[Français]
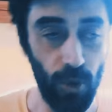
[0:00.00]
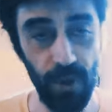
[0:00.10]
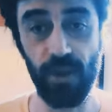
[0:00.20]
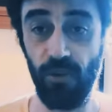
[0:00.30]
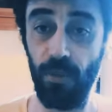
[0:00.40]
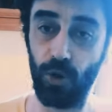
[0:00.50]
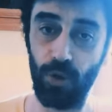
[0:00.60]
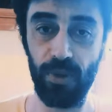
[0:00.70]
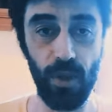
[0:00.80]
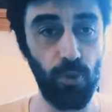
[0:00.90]
suis embêté, vraiment je suis
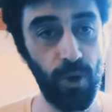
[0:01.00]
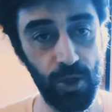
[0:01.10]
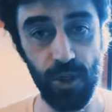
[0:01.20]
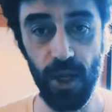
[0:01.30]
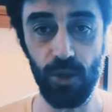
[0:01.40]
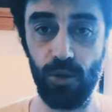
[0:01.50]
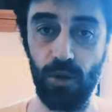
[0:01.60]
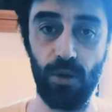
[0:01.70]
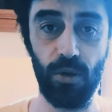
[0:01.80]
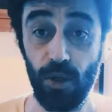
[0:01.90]
embêté pour Blanche-Neige,
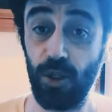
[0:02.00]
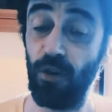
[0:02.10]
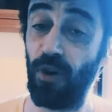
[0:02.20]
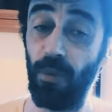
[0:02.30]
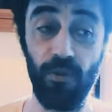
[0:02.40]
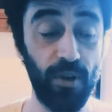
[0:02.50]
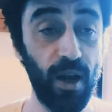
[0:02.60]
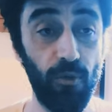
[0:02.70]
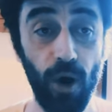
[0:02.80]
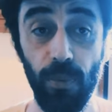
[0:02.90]
euh, j'ai vraiment envie de
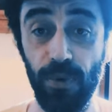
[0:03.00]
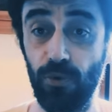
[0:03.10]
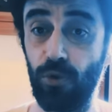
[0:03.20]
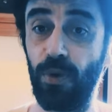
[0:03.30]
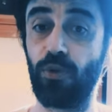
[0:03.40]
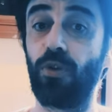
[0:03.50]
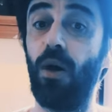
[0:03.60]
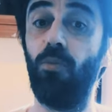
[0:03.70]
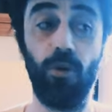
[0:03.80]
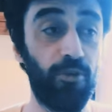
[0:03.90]
le voir parce que je pense que ce sera
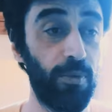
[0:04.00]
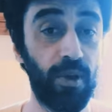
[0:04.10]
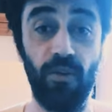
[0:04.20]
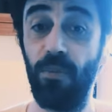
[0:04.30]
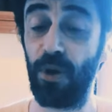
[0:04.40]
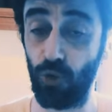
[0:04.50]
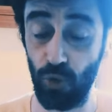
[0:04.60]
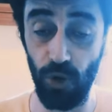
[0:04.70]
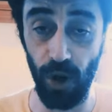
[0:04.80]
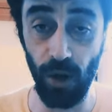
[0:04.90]
un beau film qui va bien
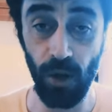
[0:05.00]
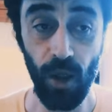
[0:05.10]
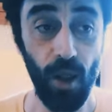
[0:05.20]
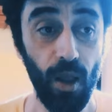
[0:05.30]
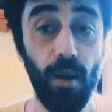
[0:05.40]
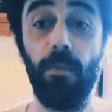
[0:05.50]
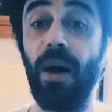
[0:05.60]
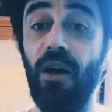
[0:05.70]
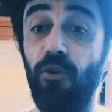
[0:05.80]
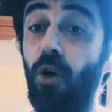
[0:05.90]
jouer dedans.
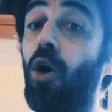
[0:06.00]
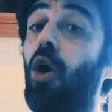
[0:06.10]
Bref,